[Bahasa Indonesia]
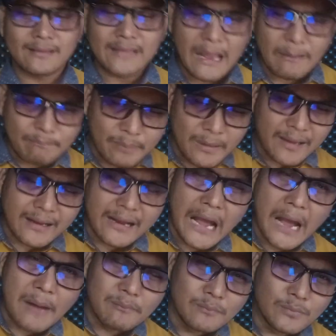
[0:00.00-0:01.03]
tapi
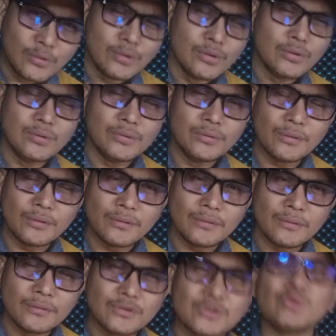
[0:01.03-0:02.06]
kamu
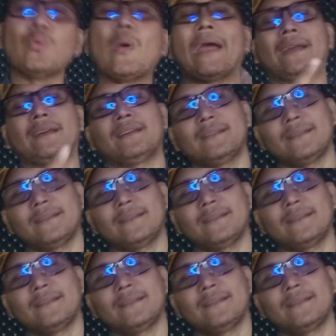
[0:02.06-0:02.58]
cuek,